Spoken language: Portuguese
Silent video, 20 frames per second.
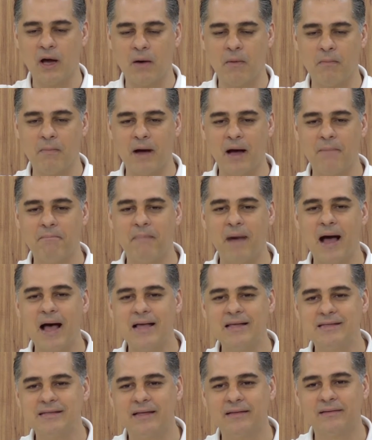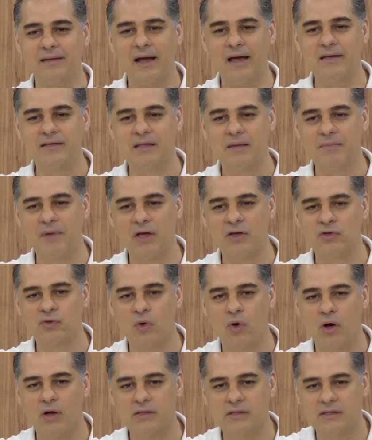uma base atrás das minhas
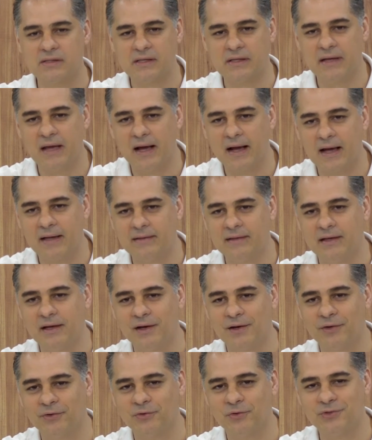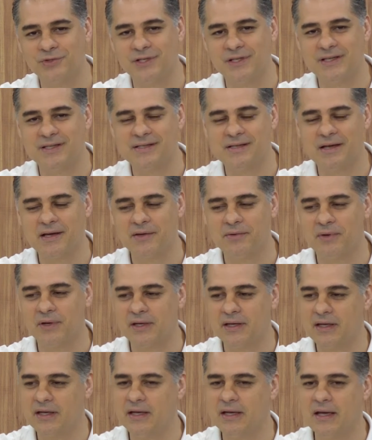costas, que nem a cadeira que eu estou utilizando
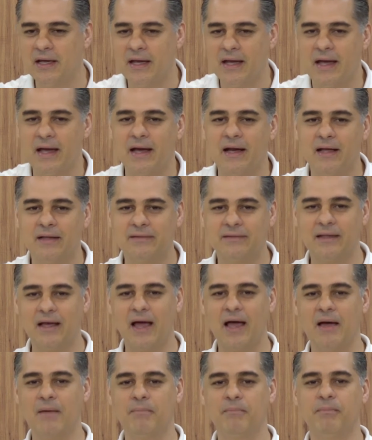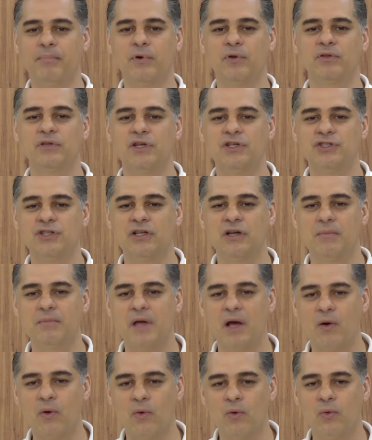aqui, ela está protegendo a
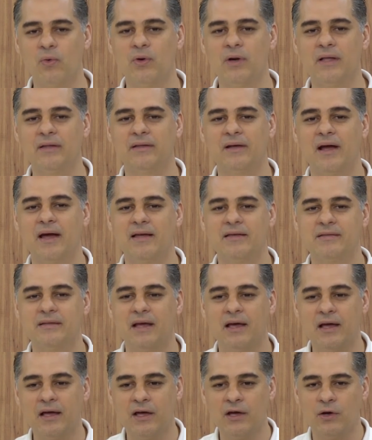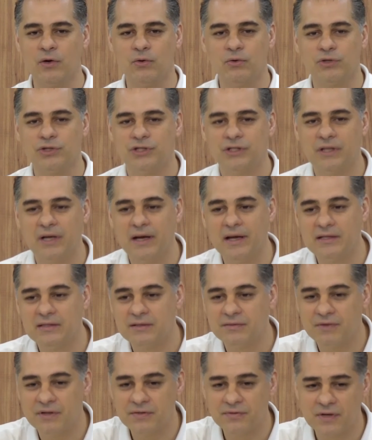minha coluna atrás, né? o chinês, em
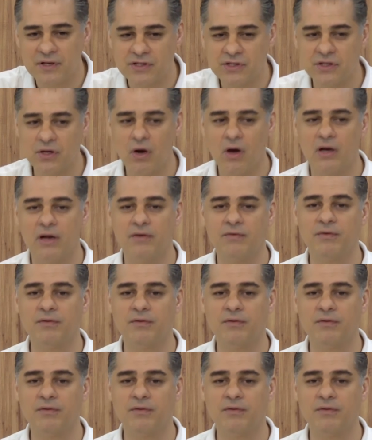vez de falar assim, olha,